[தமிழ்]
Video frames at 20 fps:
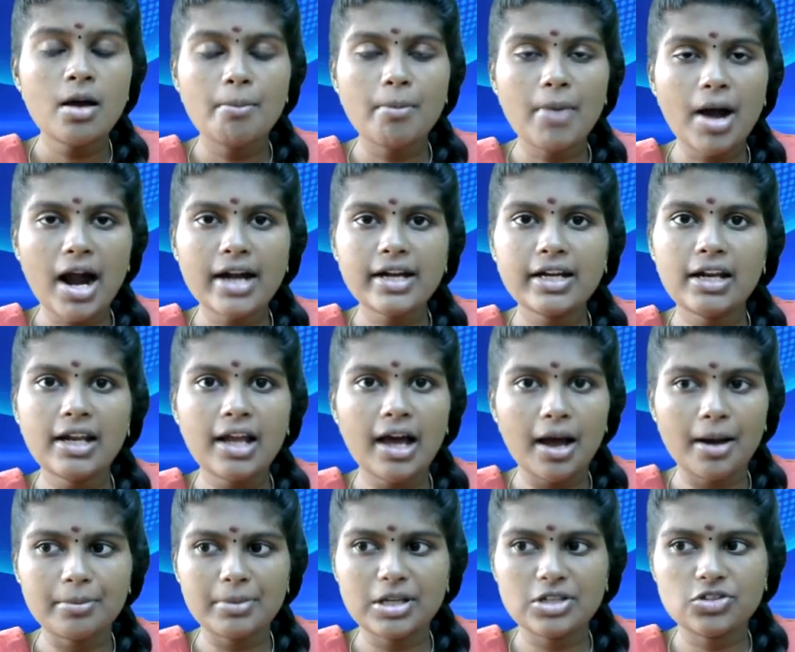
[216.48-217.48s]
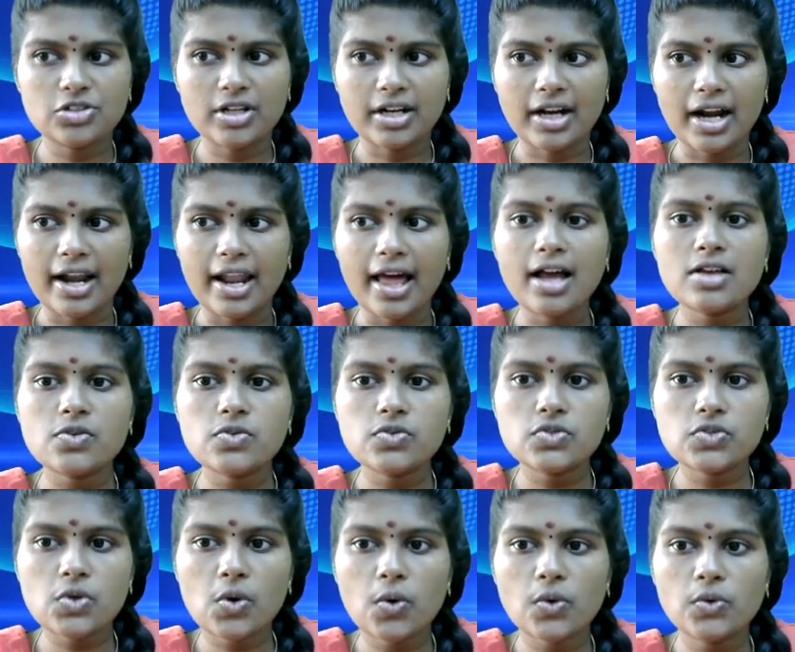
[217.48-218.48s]
மாநில அமைச்சர்களா
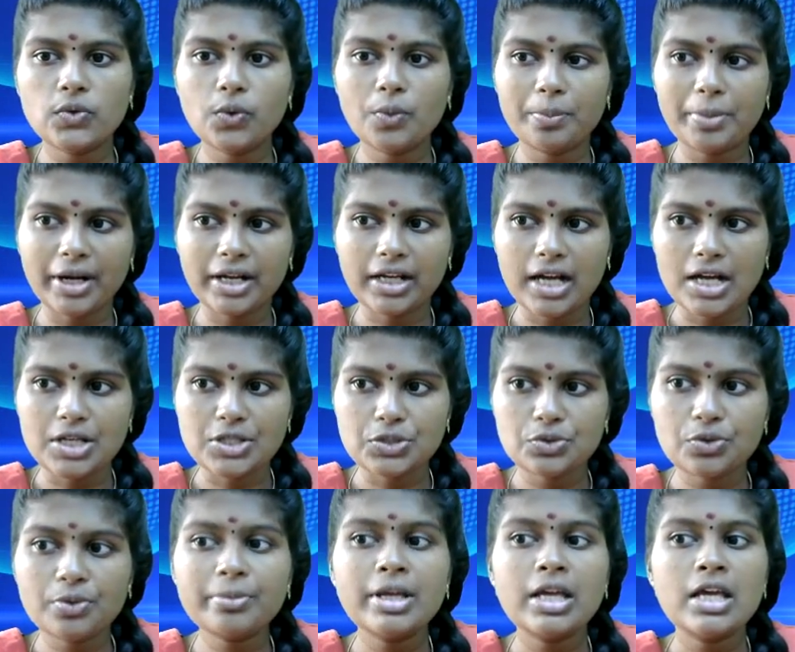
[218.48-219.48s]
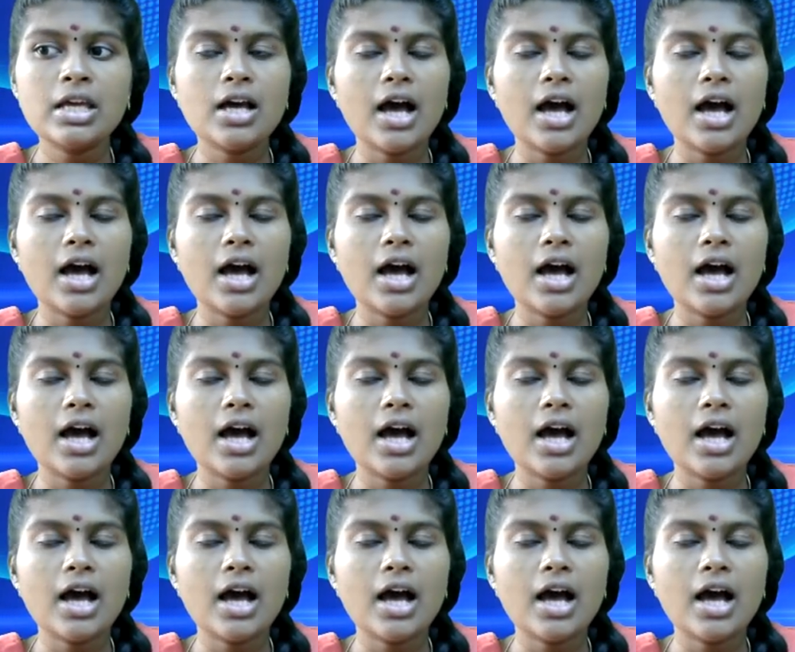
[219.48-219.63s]
சோனு பிரகாஷும்